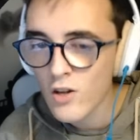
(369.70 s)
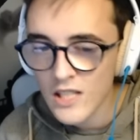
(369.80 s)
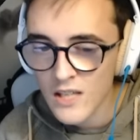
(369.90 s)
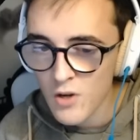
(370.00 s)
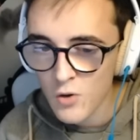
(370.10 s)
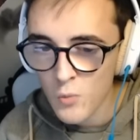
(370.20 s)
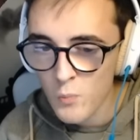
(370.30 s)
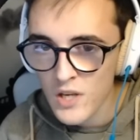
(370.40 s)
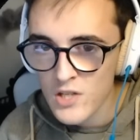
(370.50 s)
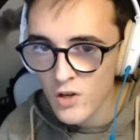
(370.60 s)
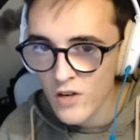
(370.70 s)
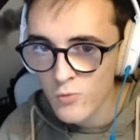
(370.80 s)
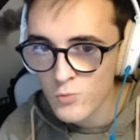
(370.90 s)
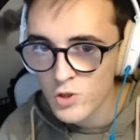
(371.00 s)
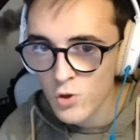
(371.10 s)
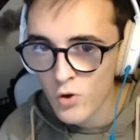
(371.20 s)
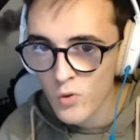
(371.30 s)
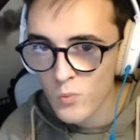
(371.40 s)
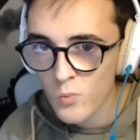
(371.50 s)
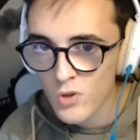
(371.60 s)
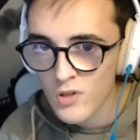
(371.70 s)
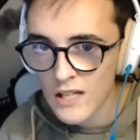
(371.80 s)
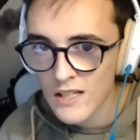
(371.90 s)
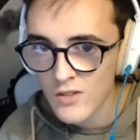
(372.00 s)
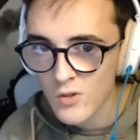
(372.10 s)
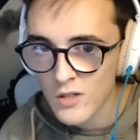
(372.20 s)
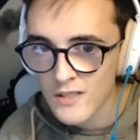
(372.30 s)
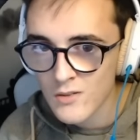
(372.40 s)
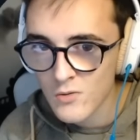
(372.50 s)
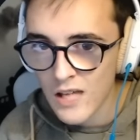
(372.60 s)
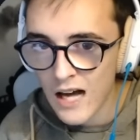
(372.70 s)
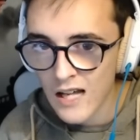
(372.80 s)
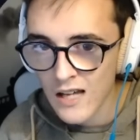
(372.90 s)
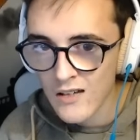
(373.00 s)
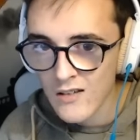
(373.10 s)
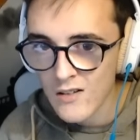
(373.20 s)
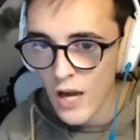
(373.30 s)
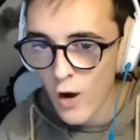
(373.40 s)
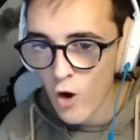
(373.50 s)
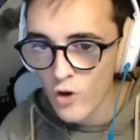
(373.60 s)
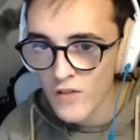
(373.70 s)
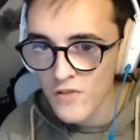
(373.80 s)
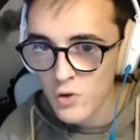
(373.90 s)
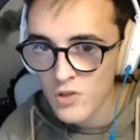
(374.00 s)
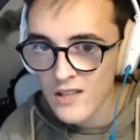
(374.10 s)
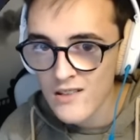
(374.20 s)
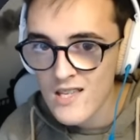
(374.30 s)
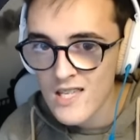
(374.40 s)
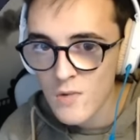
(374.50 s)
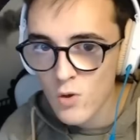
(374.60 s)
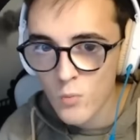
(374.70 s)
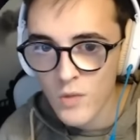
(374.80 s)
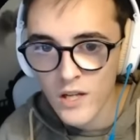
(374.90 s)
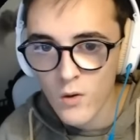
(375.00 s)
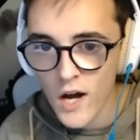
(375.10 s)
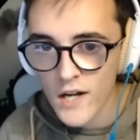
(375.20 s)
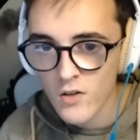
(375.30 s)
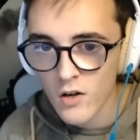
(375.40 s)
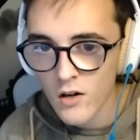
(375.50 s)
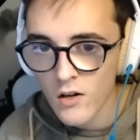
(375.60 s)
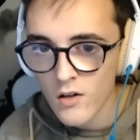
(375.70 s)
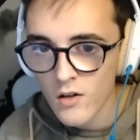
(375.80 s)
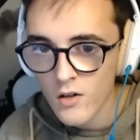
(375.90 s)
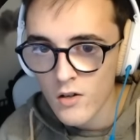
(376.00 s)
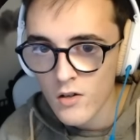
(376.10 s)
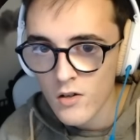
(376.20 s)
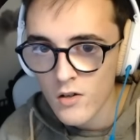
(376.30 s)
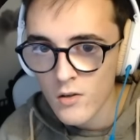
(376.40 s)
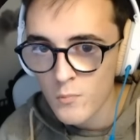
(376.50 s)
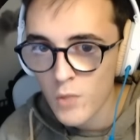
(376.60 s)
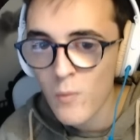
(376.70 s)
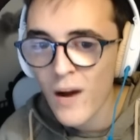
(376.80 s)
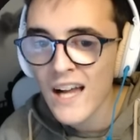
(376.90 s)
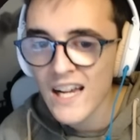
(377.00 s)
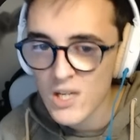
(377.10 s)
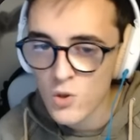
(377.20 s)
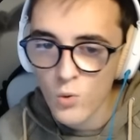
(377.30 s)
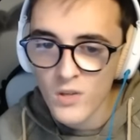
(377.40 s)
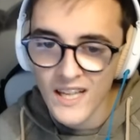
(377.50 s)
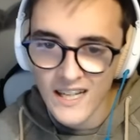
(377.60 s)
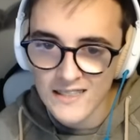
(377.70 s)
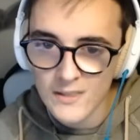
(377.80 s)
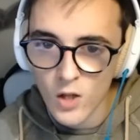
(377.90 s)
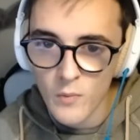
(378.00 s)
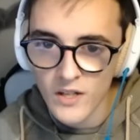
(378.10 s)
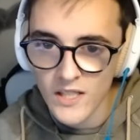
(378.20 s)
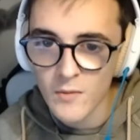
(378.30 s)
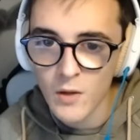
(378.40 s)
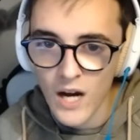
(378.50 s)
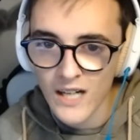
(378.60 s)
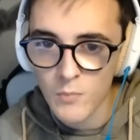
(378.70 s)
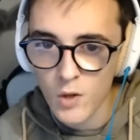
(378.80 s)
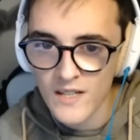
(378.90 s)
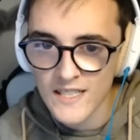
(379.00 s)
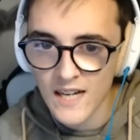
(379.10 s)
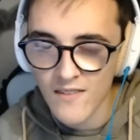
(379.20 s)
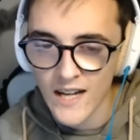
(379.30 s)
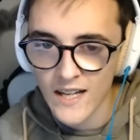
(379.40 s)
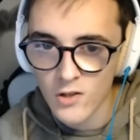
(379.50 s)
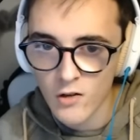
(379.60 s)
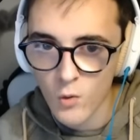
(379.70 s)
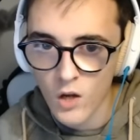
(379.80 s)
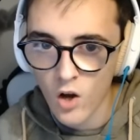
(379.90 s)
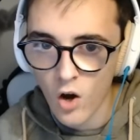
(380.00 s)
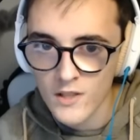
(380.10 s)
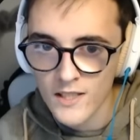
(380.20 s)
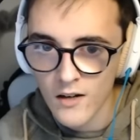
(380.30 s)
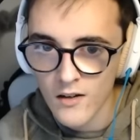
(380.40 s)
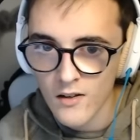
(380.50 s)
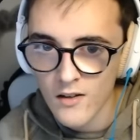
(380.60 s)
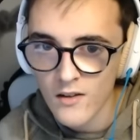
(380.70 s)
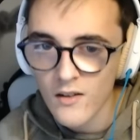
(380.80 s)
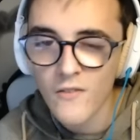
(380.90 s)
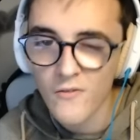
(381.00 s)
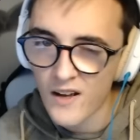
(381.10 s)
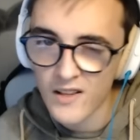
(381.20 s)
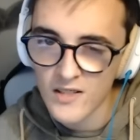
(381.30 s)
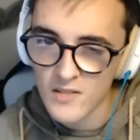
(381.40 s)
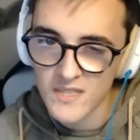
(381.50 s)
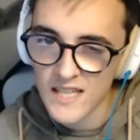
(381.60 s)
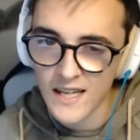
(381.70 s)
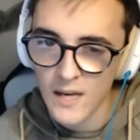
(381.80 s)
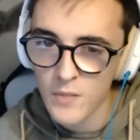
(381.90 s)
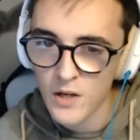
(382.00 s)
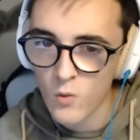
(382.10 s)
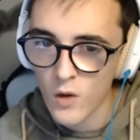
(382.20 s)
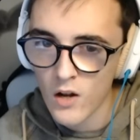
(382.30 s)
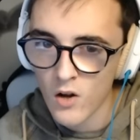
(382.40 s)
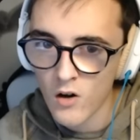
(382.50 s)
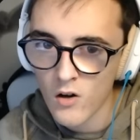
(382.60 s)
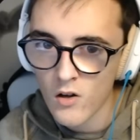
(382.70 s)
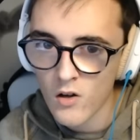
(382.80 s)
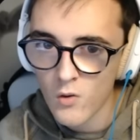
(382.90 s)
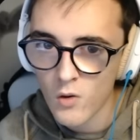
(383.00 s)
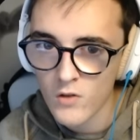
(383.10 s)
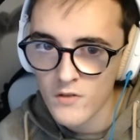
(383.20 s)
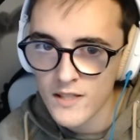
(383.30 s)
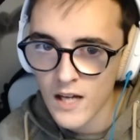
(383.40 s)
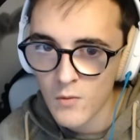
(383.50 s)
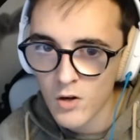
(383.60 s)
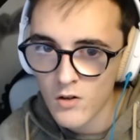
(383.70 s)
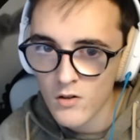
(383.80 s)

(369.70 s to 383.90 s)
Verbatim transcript: davvero non penso che funzioni un portale in orizzontale Ho davvero tantissimi dubbi a riguardo Però magari era solo un'indicazione per dirmi guarda prova a scavare che togli qualcosa Infatti mi sa che è per quello Qua dove siamo?